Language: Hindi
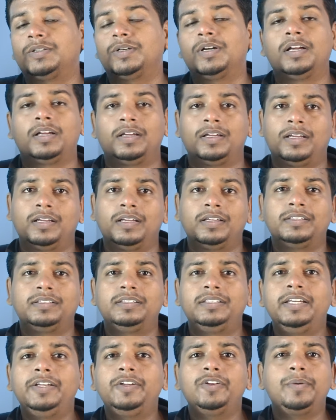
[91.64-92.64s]
हो
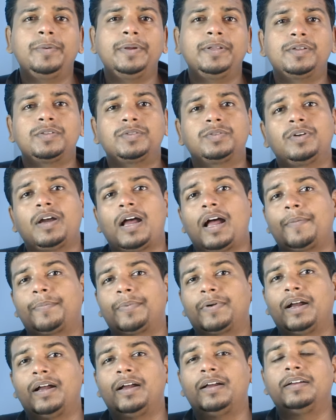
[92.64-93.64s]
तीनों में दोस्तों
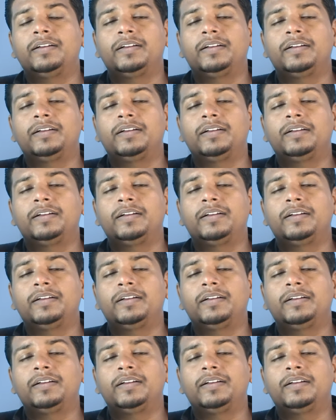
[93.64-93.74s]
आपका